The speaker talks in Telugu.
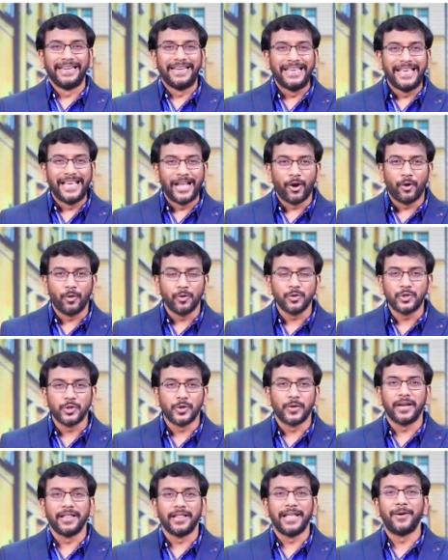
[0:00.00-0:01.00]
ఈ రోజు
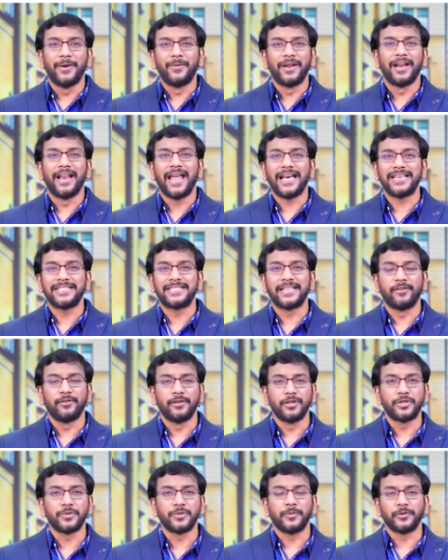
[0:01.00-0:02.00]
నుండి దేవుడిని నిన్ను
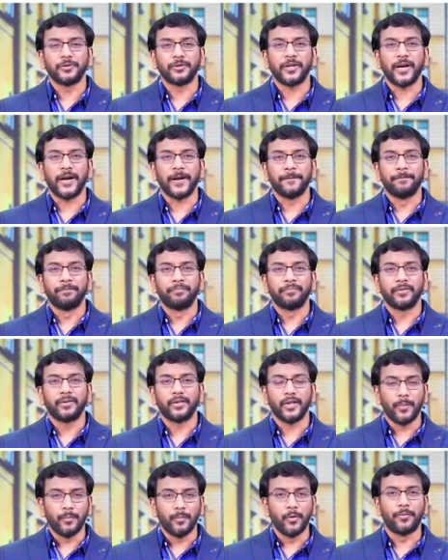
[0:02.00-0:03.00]
ఆశీర్వదించబోతున్నాడు
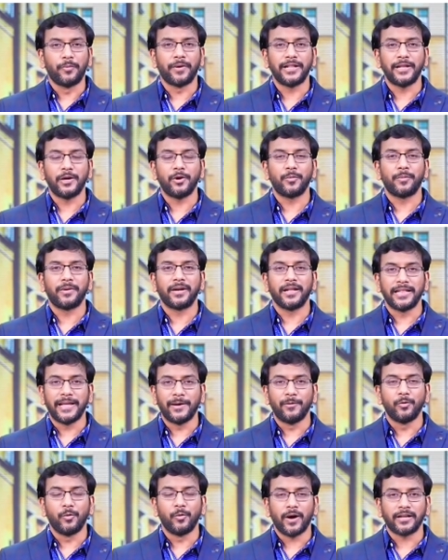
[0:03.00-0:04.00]
నమ్ము ప్రదేవుని బిడ్డ
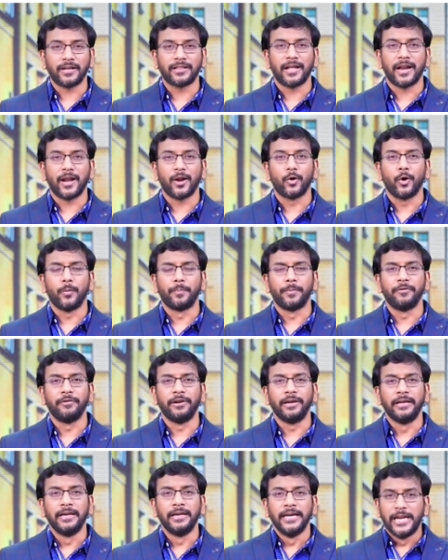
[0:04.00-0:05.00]
దేవుని వాగ్దానాలు
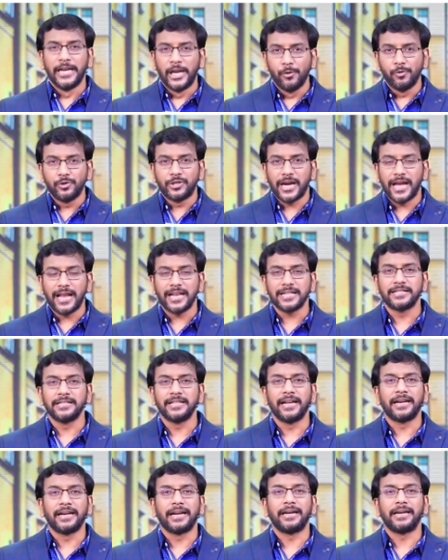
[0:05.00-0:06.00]
గొప్పవి నువ్వు
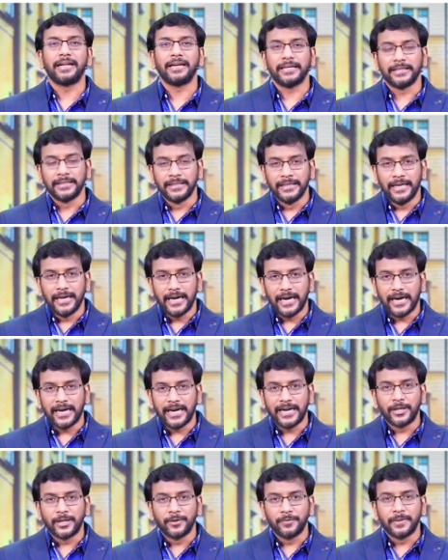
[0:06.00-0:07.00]
చేయాల్సింది ఏంటంటే
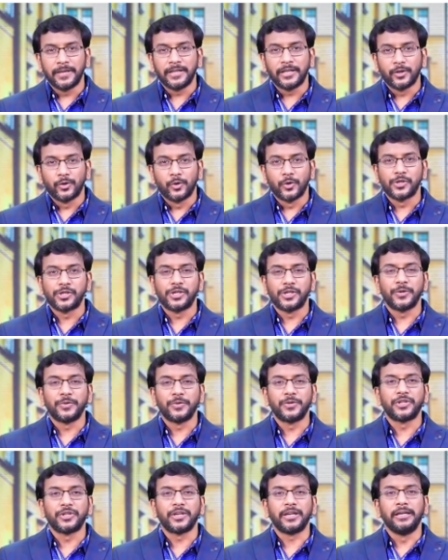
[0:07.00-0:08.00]
ఆయన మీద దృష్టి
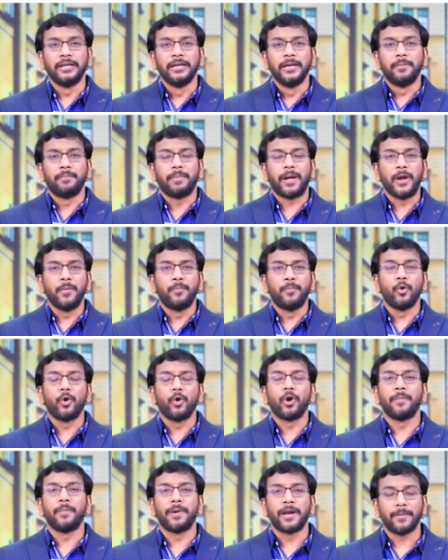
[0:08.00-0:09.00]
ఉంచి
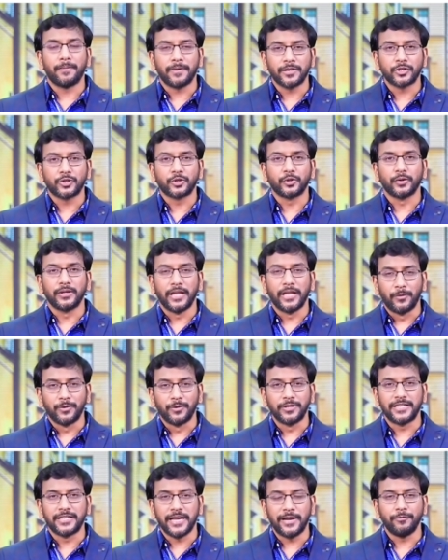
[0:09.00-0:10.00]
పరిపూర్ణ మన మనసుతో
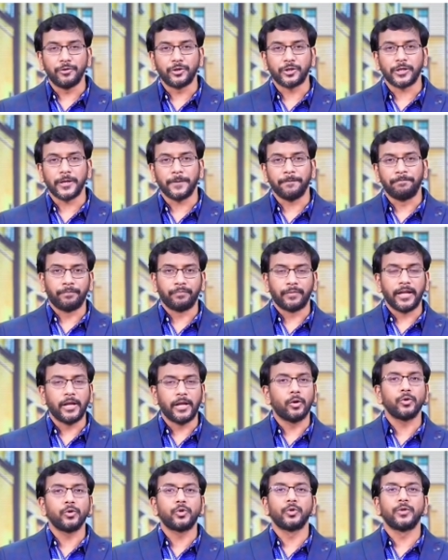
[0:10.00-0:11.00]
దేవుని సేవించడం
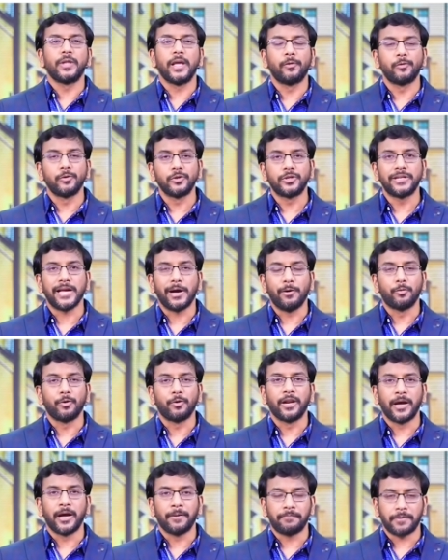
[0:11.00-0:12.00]
ఈరోజు దేవుని
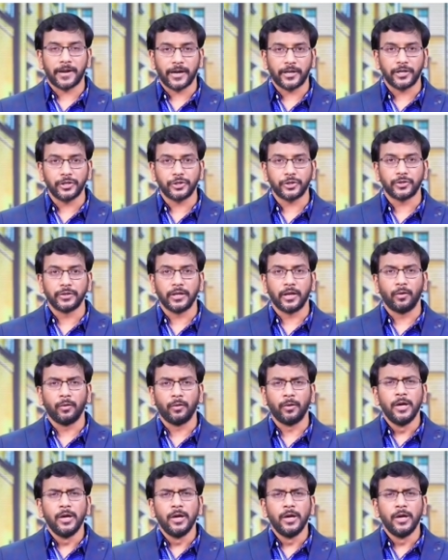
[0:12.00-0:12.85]
సేవకునిగా ప్రకటిస్తున్నాను